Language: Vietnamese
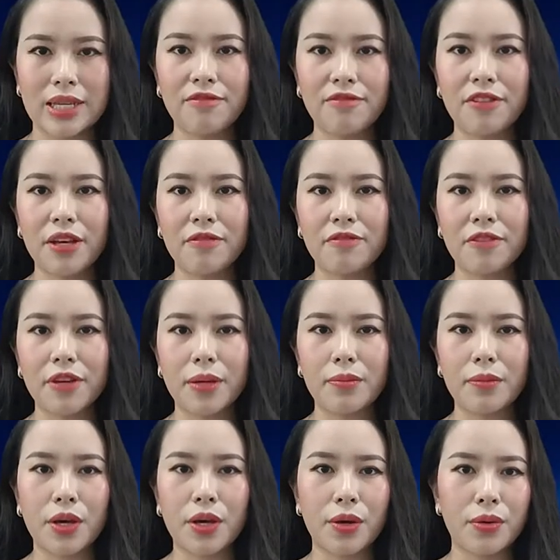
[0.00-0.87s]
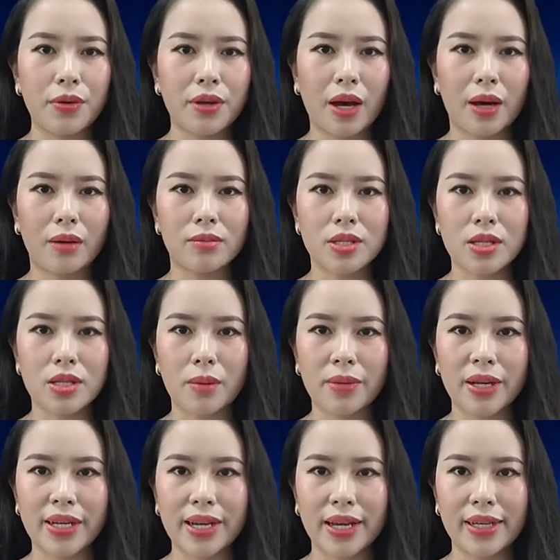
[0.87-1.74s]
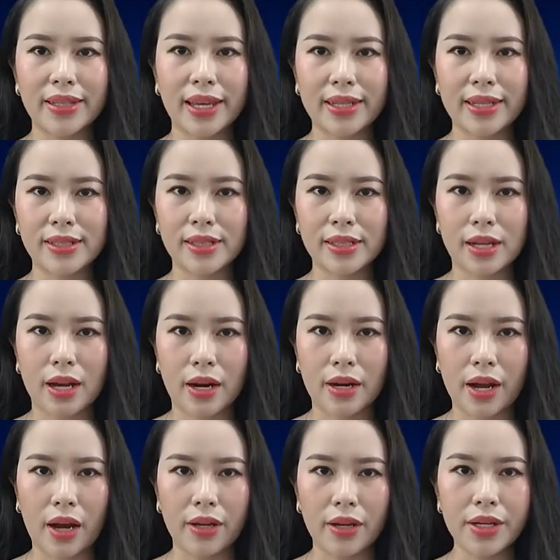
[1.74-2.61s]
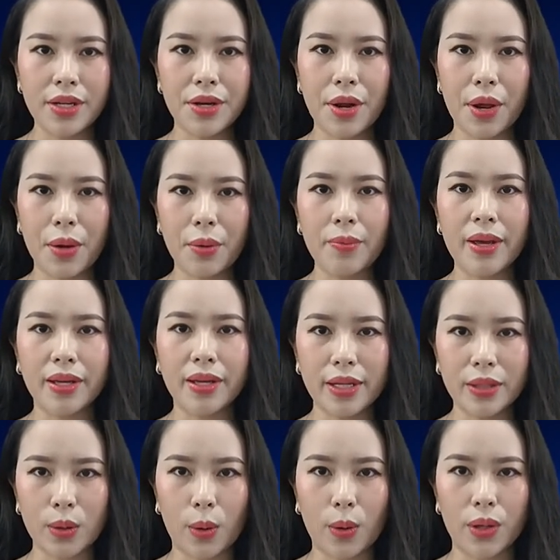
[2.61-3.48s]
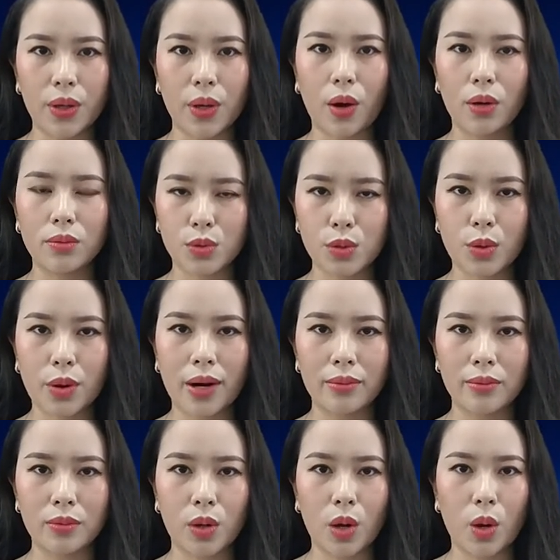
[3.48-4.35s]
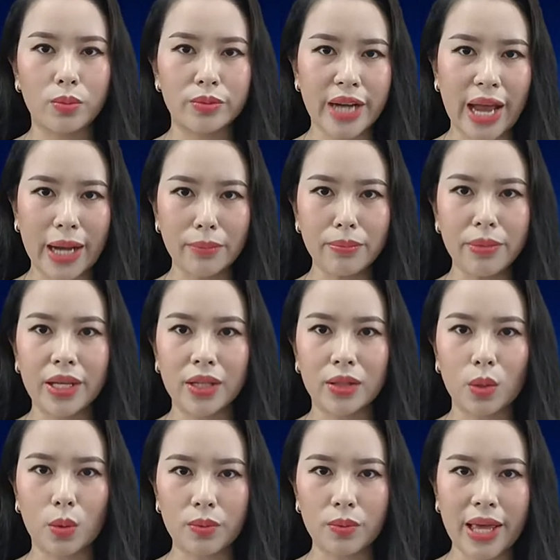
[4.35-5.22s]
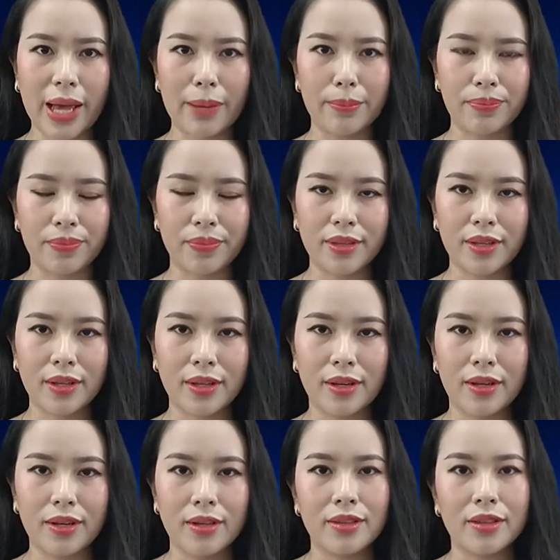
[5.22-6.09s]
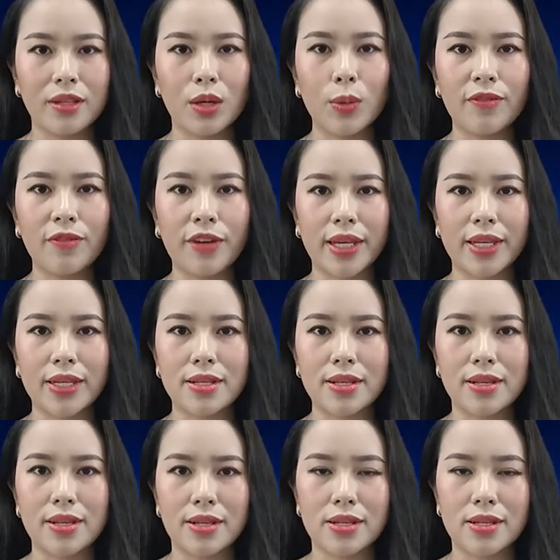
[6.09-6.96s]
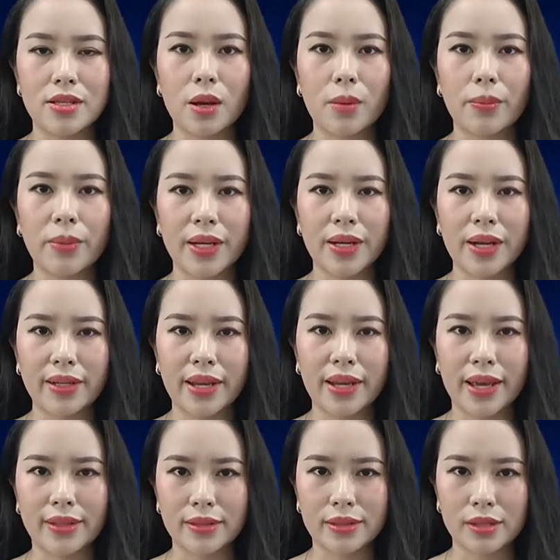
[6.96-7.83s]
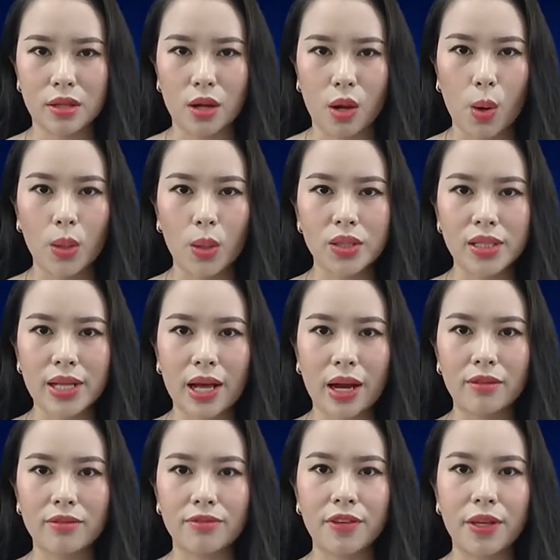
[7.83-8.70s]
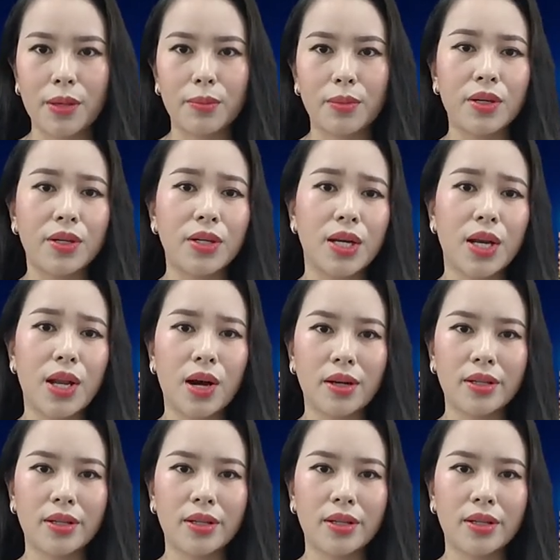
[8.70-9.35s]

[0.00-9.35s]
Diễn viên phim Kill Young Stormy Daniels nói nếu bị kết tội, ông Trump không đáng bị tống giam. Thưa quý vị, Stormy Daniels, ngôi sao phim Người